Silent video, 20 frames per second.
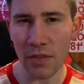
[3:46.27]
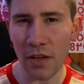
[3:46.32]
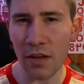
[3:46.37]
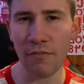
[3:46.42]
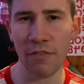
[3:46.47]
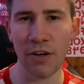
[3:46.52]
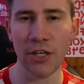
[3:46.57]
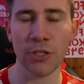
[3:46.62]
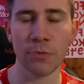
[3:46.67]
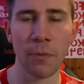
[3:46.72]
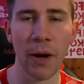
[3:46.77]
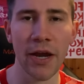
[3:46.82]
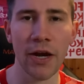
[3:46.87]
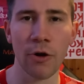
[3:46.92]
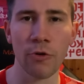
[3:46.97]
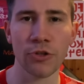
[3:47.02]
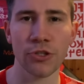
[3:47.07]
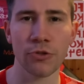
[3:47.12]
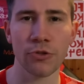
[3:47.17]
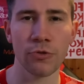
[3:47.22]
Weil ich meine
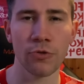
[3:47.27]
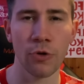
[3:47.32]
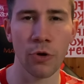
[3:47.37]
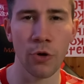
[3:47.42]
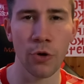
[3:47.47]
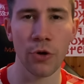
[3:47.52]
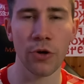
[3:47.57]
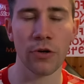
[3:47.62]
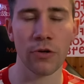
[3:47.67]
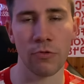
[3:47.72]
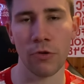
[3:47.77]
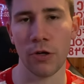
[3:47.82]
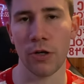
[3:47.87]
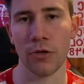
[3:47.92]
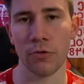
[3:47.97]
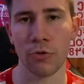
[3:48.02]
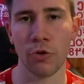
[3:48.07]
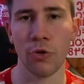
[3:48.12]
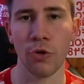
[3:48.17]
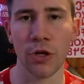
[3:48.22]
auch zu
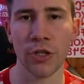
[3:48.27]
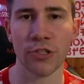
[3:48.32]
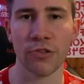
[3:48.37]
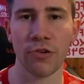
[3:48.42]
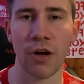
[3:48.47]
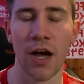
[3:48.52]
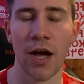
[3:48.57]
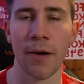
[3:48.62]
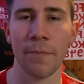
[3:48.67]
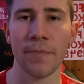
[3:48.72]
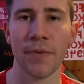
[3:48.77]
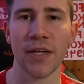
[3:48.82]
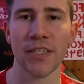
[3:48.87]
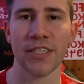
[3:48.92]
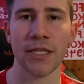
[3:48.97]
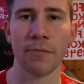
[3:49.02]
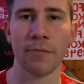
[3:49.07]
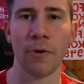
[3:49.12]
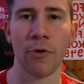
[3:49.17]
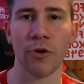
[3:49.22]
oder gehört zu haben, dass
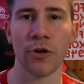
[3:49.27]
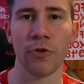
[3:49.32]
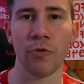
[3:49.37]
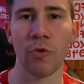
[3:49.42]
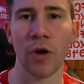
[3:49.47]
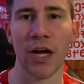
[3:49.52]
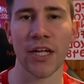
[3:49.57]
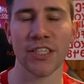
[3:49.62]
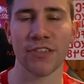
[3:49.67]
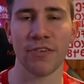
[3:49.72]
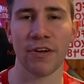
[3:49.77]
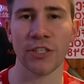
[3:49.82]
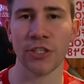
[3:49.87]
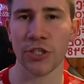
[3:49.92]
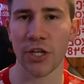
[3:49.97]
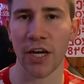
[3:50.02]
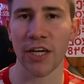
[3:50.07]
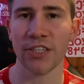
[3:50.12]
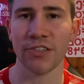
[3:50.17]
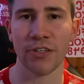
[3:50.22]
eben auch in der U21
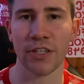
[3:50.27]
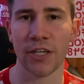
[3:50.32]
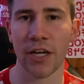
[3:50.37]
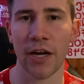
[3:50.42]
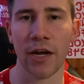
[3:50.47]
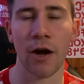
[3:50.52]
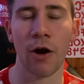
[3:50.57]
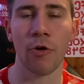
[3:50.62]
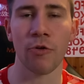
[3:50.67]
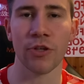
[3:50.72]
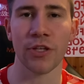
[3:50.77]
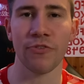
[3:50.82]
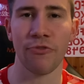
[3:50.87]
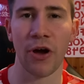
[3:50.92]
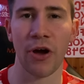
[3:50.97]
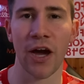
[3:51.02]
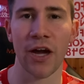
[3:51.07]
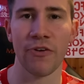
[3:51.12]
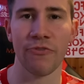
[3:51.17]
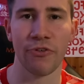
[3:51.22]
ein Rechtsverteidiger auch den
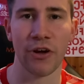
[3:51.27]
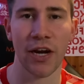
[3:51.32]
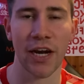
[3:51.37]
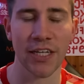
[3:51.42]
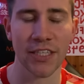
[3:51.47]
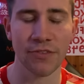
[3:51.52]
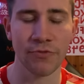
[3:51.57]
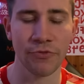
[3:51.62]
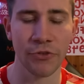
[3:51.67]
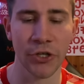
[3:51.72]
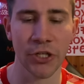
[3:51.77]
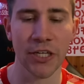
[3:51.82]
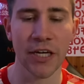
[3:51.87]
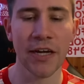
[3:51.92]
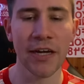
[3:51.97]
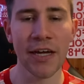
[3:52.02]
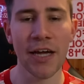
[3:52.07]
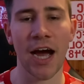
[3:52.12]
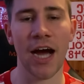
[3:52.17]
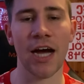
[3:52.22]
Verein verlassen wird.
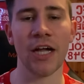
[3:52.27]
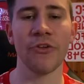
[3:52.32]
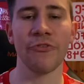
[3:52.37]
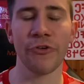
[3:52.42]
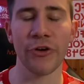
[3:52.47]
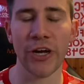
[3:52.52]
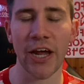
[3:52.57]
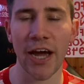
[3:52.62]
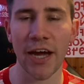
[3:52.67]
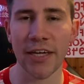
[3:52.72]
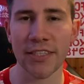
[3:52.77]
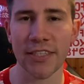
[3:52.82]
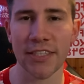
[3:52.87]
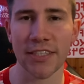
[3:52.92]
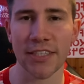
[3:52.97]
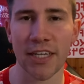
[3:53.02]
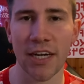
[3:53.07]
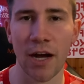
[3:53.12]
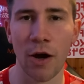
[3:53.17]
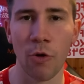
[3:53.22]
Also von daher ist
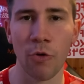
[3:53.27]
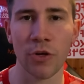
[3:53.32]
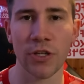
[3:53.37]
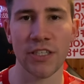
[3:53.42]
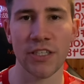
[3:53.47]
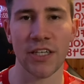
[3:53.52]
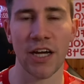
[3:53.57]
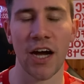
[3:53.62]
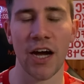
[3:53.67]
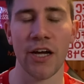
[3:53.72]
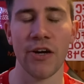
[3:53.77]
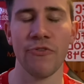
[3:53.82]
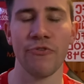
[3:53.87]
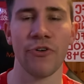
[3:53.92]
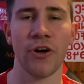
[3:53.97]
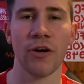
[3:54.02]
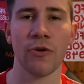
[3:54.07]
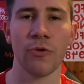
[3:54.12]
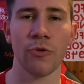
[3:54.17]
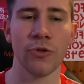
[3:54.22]
das dann auch nicht
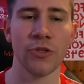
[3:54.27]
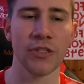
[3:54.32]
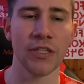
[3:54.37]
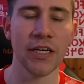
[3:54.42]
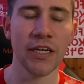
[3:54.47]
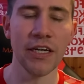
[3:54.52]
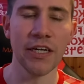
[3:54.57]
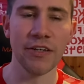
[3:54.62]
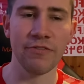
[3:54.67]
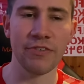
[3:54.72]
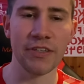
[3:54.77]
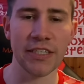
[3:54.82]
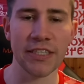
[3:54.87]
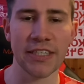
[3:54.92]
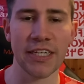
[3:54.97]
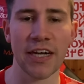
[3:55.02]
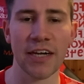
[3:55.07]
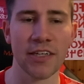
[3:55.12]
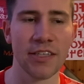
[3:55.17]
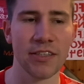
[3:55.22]
einfach. Und wie
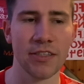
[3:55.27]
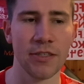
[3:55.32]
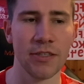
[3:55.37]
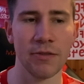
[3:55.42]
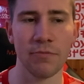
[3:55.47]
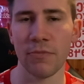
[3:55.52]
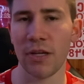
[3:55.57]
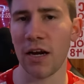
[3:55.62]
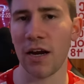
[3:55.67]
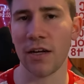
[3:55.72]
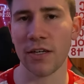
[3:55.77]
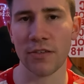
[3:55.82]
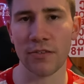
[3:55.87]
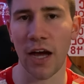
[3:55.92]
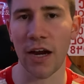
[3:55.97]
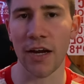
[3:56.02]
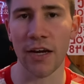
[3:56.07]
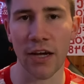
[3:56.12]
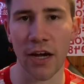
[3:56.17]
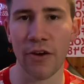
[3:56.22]
gesagt, ähm, dann hatten
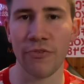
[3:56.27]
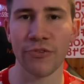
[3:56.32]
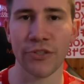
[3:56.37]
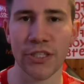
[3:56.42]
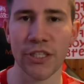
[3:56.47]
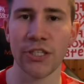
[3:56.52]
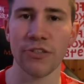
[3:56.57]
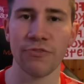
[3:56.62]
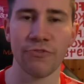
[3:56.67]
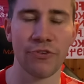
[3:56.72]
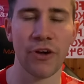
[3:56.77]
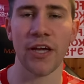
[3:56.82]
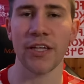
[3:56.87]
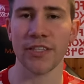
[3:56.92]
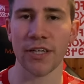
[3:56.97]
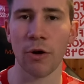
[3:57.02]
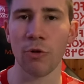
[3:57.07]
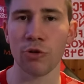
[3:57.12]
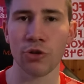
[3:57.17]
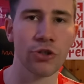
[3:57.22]
andere FC-Fans
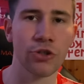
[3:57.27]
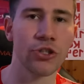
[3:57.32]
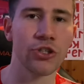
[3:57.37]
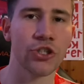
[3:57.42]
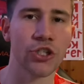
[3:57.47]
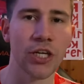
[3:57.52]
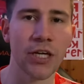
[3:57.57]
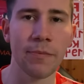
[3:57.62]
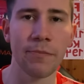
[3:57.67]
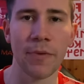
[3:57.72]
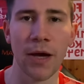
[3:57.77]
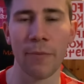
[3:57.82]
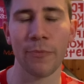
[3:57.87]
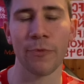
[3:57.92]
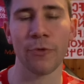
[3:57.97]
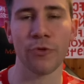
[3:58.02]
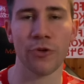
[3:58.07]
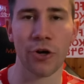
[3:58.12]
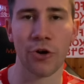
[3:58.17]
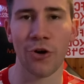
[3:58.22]
auch schon geschrieben gehabt
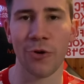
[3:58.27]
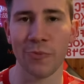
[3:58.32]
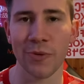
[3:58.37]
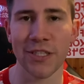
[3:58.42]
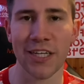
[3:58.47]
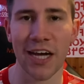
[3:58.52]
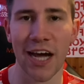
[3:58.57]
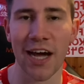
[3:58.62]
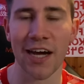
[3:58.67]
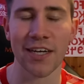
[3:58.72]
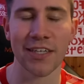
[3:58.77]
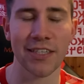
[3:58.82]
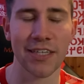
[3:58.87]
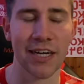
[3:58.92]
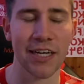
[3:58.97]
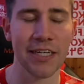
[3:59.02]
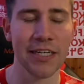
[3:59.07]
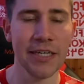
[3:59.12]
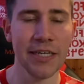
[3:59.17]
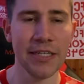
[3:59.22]
unter Kommentaren
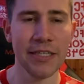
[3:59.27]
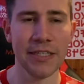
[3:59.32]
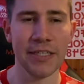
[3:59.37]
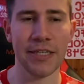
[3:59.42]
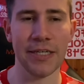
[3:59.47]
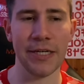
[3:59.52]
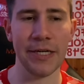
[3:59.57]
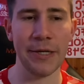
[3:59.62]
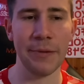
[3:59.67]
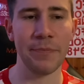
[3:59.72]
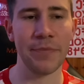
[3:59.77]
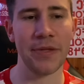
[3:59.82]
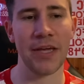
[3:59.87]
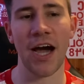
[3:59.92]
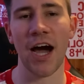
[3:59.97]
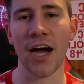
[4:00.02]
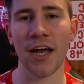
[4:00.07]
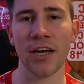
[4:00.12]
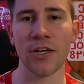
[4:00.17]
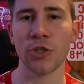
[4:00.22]
dann, ähm,
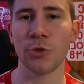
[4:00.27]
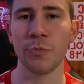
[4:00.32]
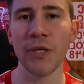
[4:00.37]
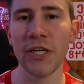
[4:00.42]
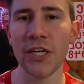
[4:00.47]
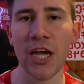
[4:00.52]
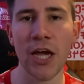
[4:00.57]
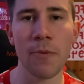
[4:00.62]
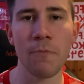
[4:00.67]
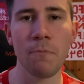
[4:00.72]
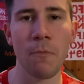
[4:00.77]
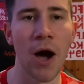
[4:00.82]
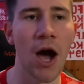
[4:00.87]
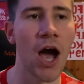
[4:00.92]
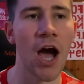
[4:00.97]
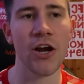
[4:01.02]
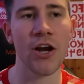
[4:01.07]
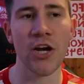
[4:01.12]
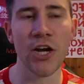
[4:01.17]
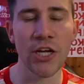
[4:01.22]
ja, dann spielt eben mal
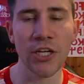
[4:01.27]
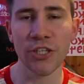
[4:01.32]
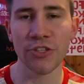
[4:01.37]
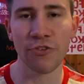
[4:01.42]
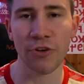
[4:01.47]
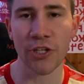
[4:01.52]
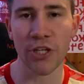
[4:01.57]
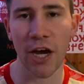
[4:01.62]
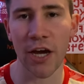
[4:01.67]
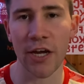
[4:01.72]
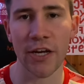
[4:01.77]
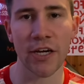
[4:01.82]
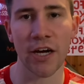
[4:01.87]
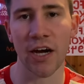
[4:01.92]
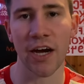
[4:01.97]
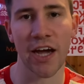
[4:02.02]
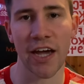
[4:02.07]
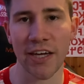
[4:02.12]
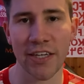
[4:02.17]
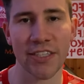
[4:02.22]
ein
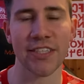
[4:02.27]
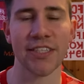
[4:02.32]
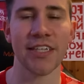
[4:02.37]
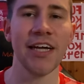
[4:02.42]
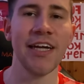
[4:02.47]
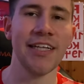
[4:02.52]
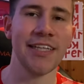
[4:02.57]
Linksverteidiger rechts.